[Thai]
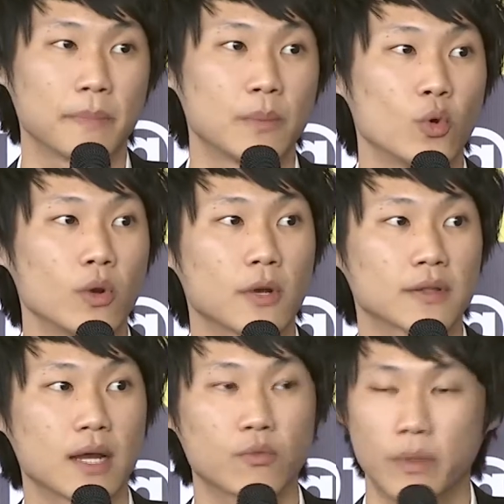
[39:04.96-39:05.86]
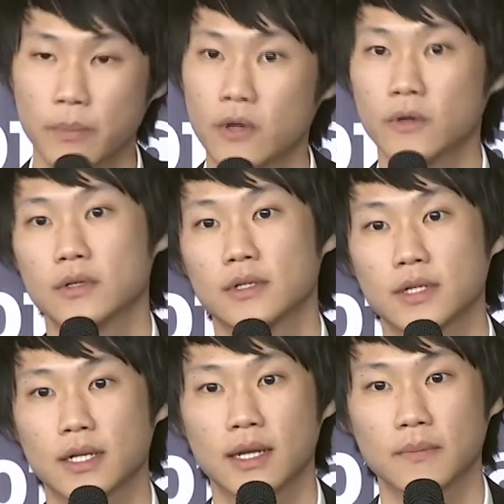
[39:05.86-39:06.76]
เป็นผู้ร่วมก่อตั้ง Ripple
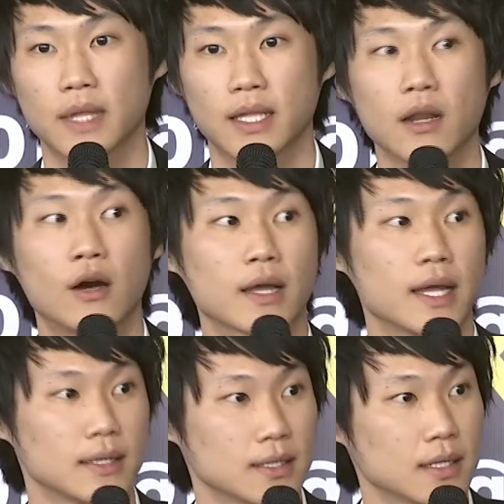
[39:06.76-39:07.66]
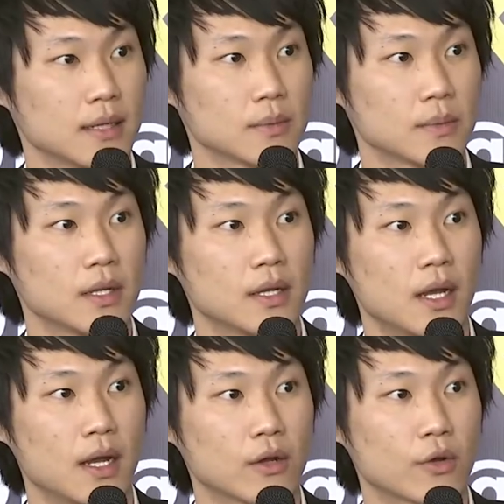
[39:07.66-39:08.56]
นะครับแต่ทะเลาะกันนะครับ
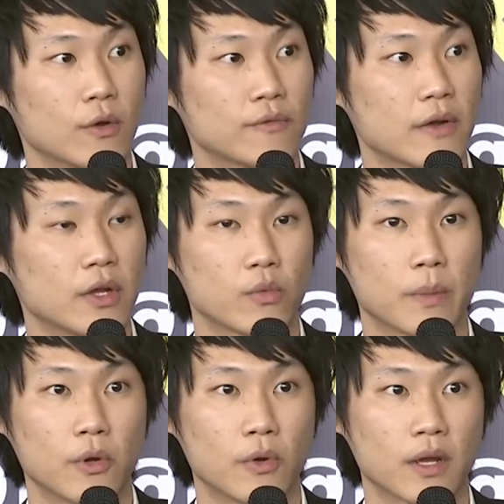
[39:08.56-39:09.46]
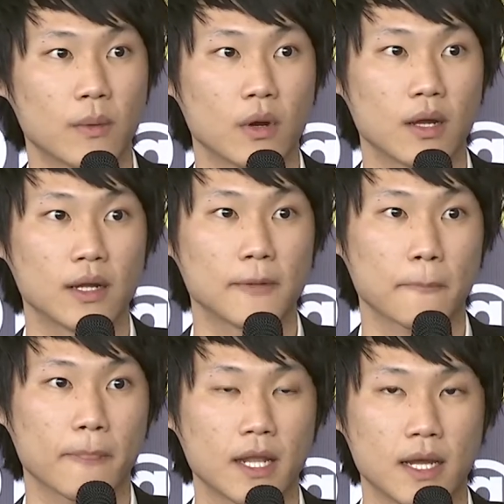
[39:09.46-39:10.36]
co-founder ของ Ripple เนี่ยเขาบอกว่า
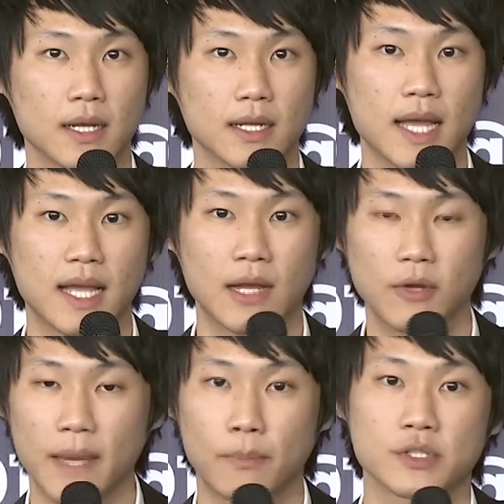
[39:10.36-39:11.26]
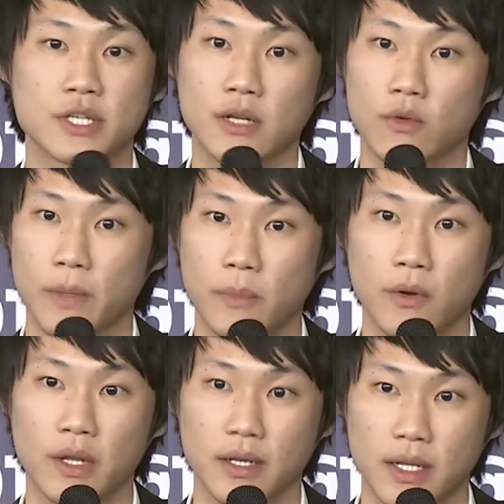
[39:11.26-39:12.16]
เขาเก็บ position ของ Ripple
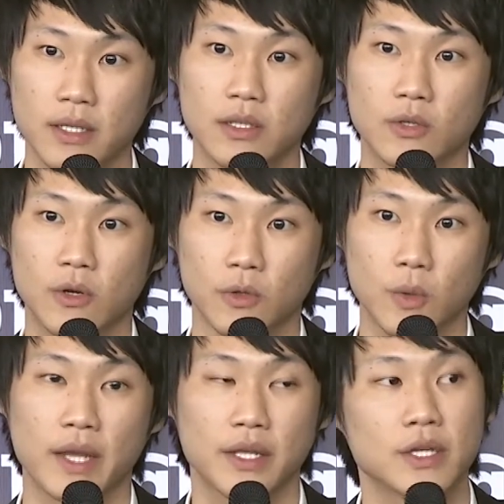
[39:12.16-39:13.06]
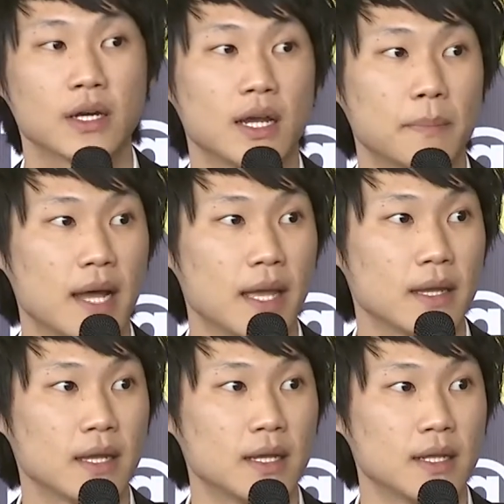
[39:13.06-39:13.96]
เนี่ยของตัวเองได้เยอะเกินไป
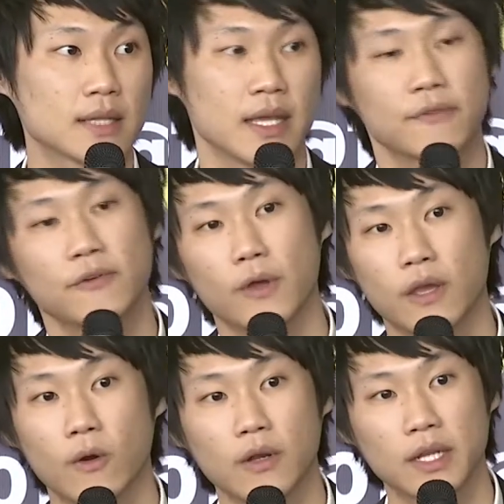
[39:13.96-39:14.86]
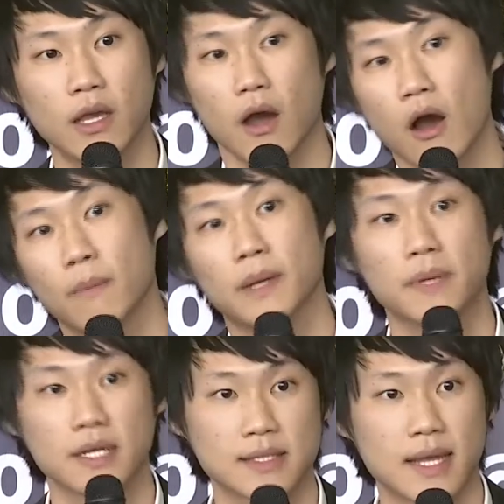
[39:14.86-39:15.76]
แต่อีกอีกคนนึงที่ออกมา
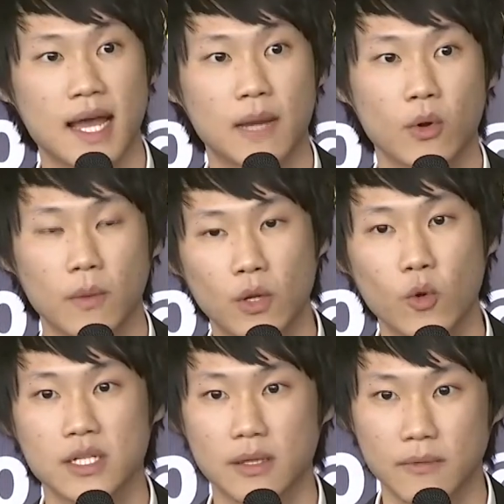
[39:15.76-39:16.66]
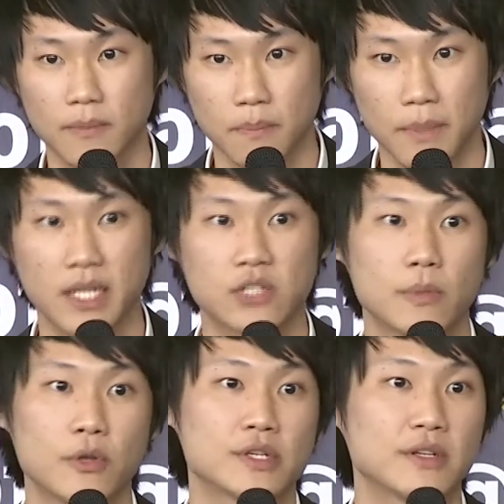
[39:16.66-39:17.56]
เปิด Stellar เขาบอกว่ามันควรจะมี
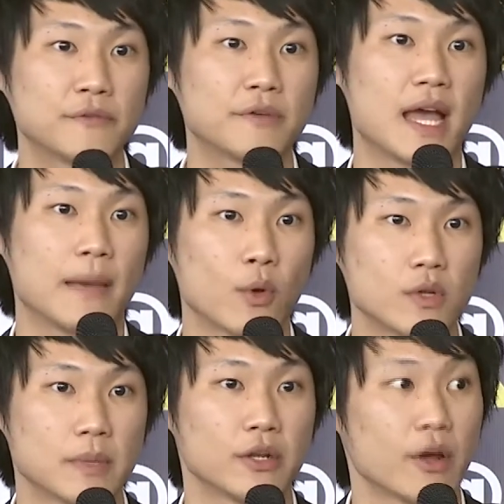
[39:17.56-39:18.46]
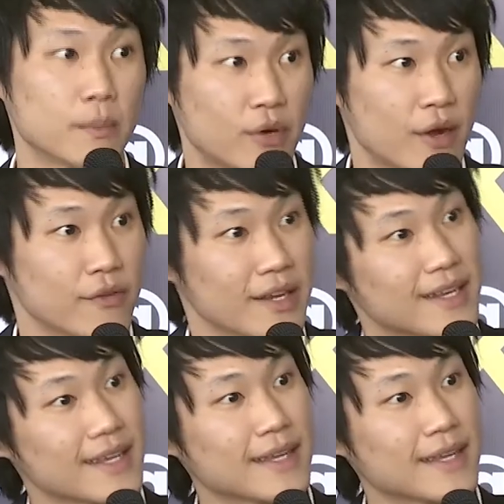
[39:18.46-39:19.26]
distribution ที่แฟร์มันควรจะเป็น non profit